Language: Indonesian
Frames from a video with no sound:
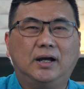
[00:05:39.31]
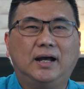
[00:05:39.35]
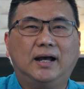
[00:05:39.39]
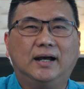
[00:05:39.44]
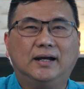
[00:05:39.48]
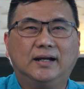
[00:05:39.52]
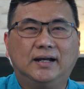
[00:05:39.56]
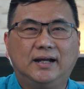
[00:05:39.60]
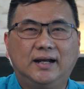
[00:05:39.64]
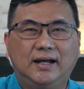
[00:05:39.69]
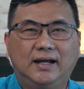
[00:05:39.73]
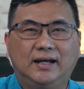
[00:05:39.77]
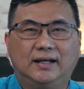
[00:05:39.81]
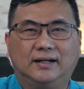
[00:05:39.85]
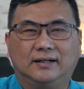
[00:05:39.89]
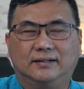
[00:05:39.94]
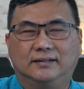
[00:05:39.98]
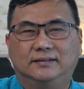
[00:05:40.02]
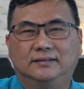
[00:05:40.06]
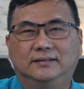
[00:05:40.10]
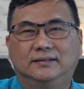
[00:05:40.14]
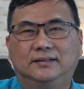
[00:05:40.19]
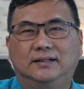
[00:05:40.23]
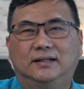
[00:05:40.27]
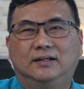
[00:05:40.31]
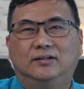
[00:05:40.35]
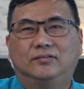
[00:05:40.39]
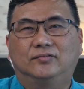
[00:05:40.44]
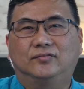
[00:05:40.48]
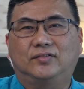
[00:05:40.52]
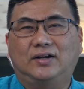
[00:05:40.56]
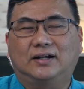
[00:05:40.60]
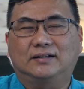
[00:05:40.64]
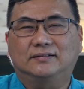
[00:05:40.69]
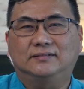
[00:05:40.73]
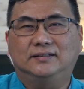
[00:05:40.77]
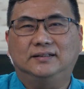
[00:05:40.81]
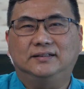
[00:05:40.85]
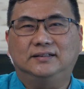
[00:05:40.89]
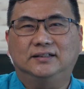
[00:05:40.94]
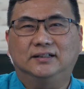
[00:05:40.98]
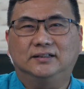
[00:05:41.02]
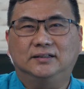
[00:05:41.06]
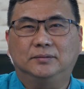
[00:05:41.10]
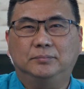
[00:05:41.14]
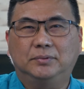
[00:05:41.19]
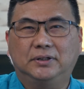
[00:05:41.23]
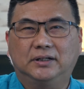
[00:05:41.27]
agar vaksin
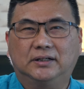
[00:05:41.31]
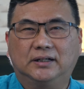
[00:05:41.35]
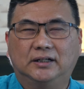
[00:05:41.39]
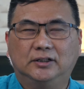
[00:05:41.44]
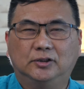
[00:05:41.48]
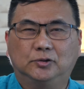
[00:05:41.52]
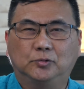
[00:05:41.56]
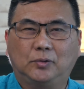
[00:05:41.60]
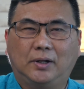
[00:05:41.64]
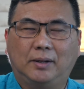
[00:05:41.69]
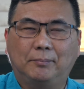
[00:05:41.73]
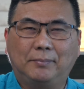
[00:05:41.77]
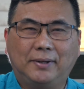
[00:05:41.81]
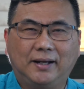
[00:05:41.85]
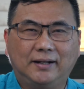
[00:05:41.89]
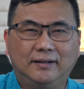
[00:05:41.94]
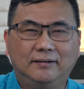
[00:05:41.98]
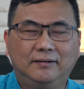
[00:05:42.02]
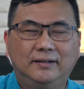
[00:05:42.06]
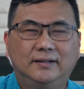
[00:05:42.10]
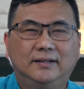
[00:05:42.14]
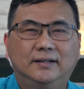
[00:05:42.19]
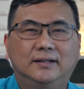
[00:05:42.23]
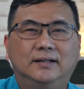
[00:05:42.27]
yang diberikan itu aman,